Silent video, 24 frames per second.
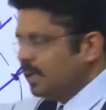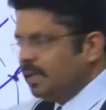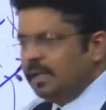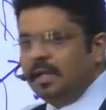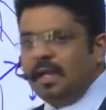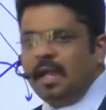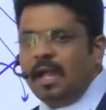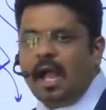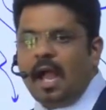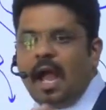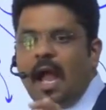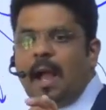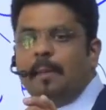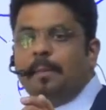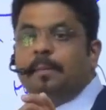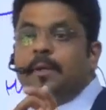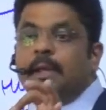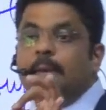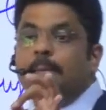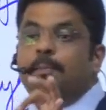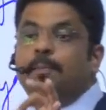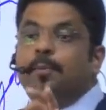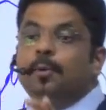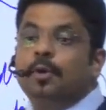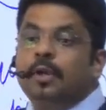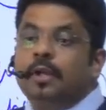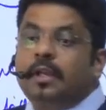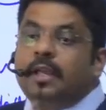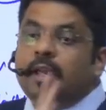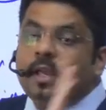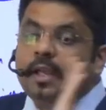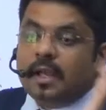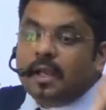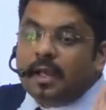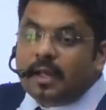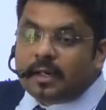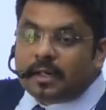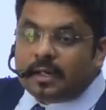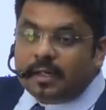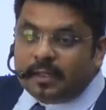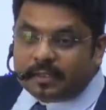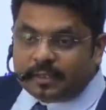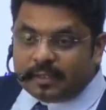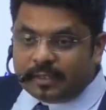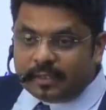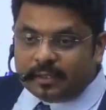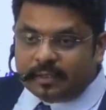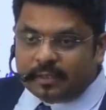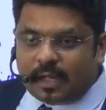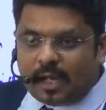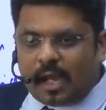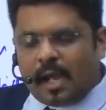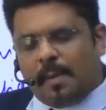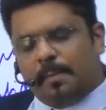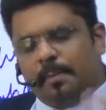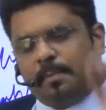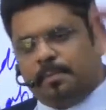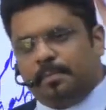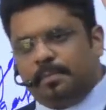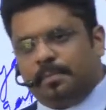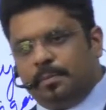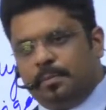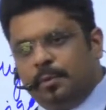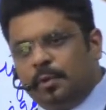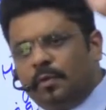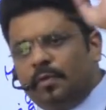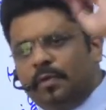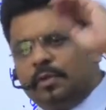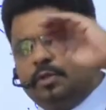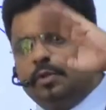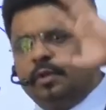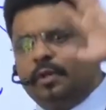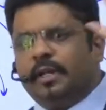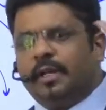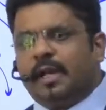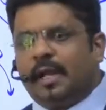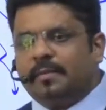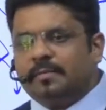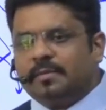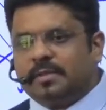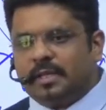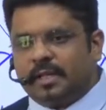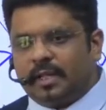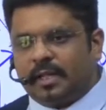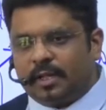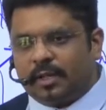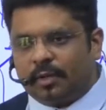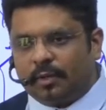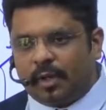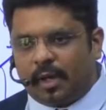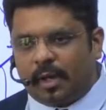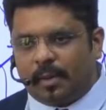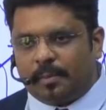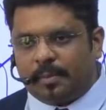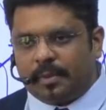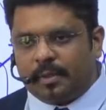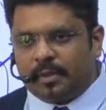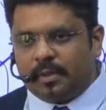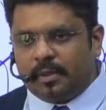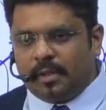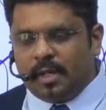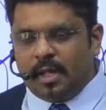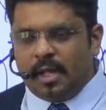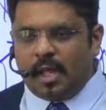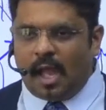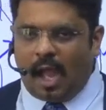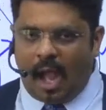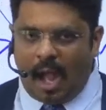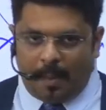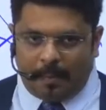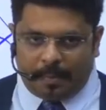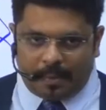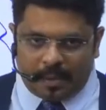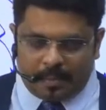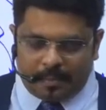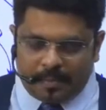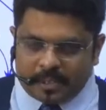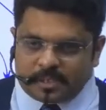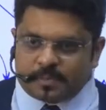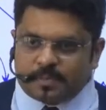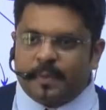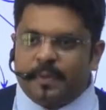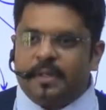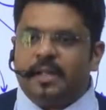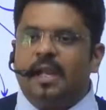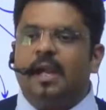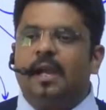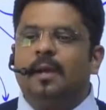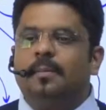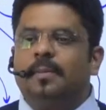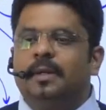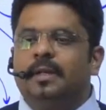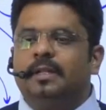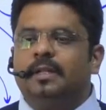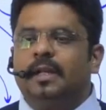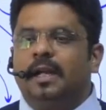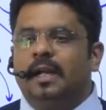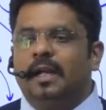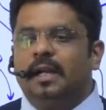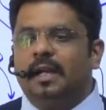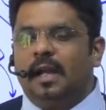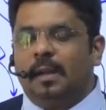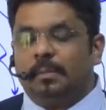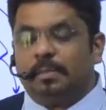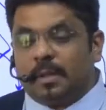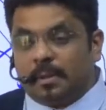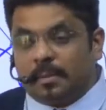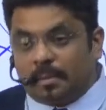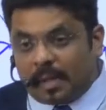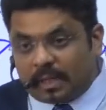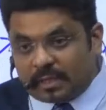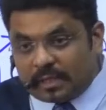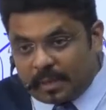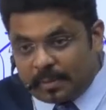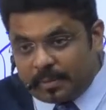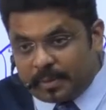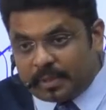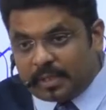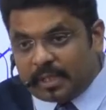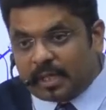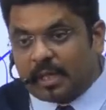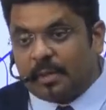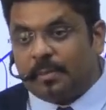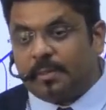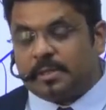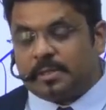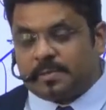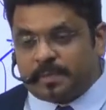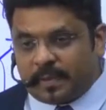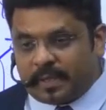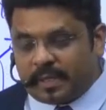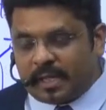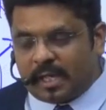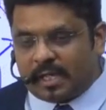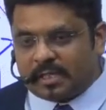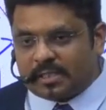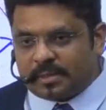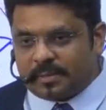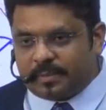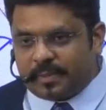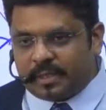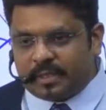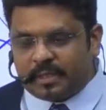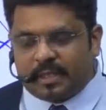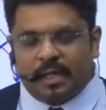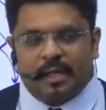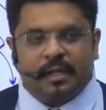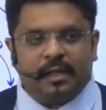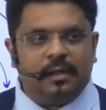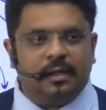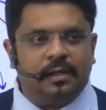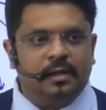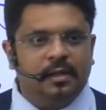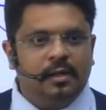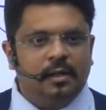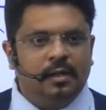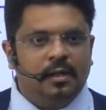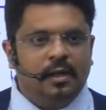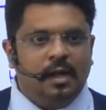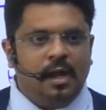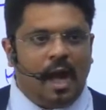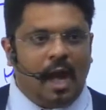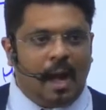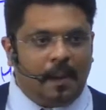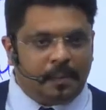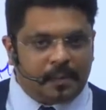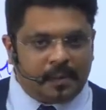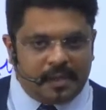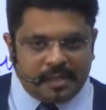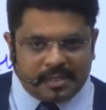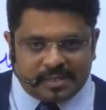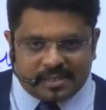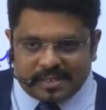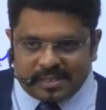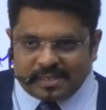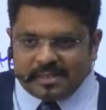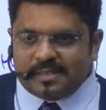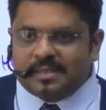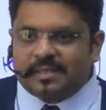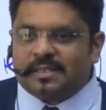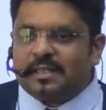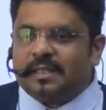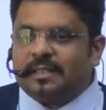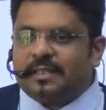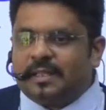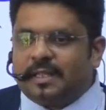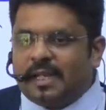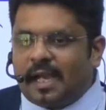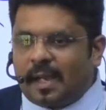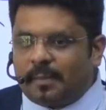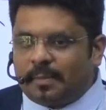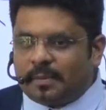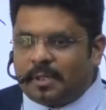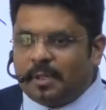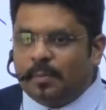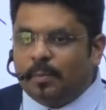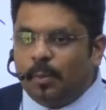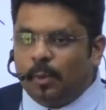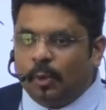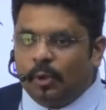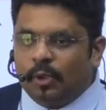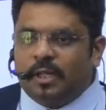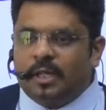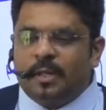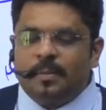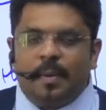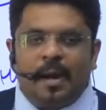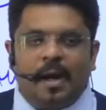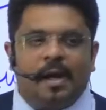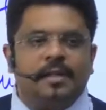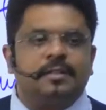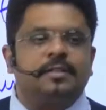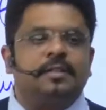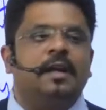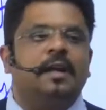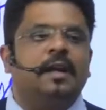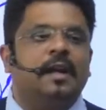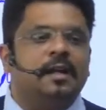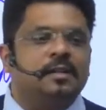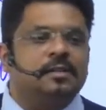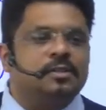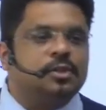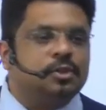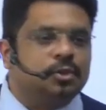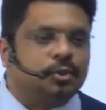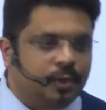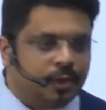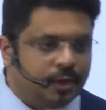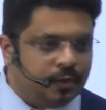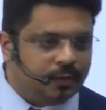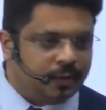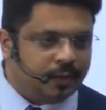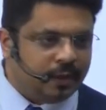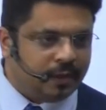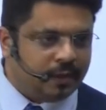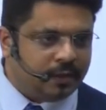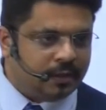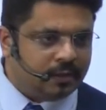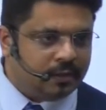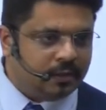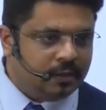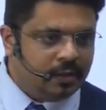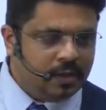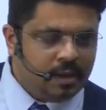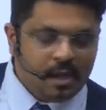में आपके पुरखे यहां रहते हैं आप पूर्वजों के टाइम से रह रहे हो यहां पे आपका बचपन यहां बीता है आपके माता पिता का बचपन यहां से बीता है आपकी संस्कृति आपकी बोली भाषा यहां से जुड़ी हुई है